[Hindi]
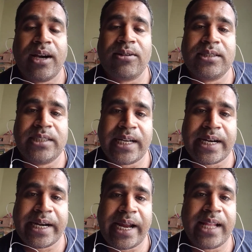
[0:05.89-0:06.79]
और
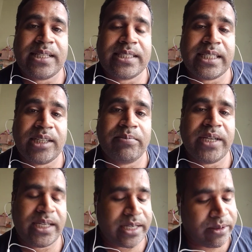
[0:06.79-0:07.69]
जर्नैल सिंह
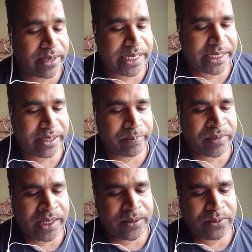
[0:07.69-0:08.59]
भिंडरावाले की
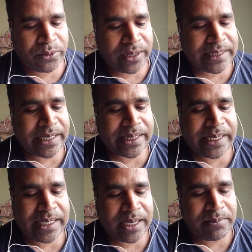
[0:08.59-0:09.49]
तो शुरुआत करते हैं